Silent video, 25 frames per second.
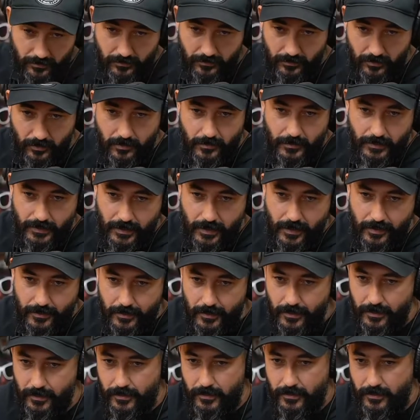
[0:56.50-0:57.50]
um documentário,
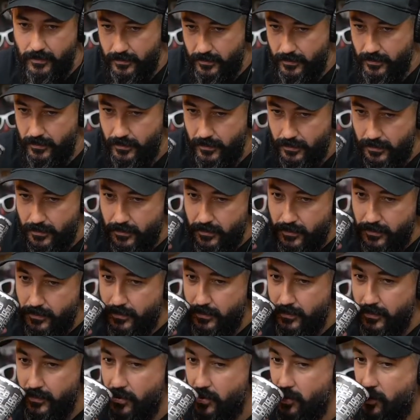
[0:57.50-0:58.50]
né?
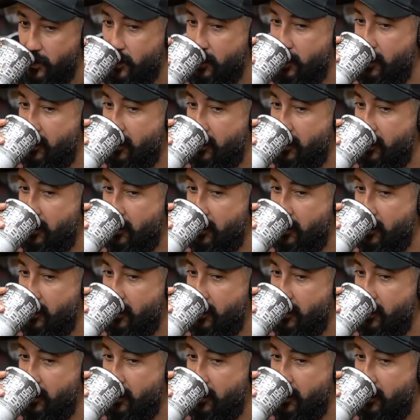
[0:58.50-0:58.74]
Isso...